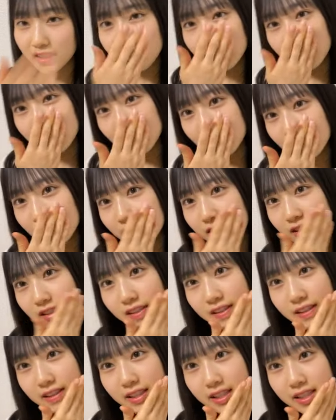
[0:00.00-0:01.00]
ちょっと
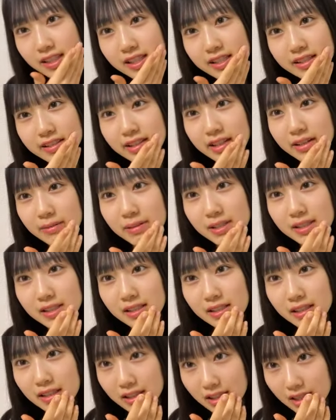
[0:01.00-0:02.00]
その事実やば
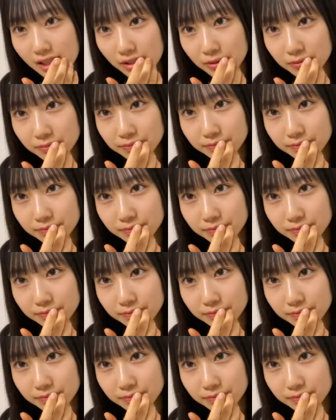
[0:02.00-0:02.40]
すぎて。